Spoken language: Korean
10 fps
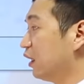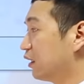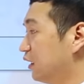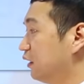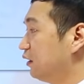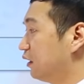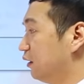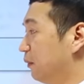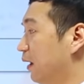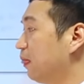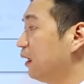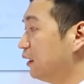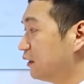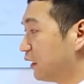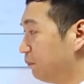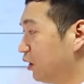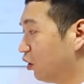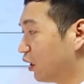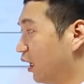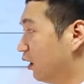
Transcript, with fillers: 큰 틀만 잡는 거다.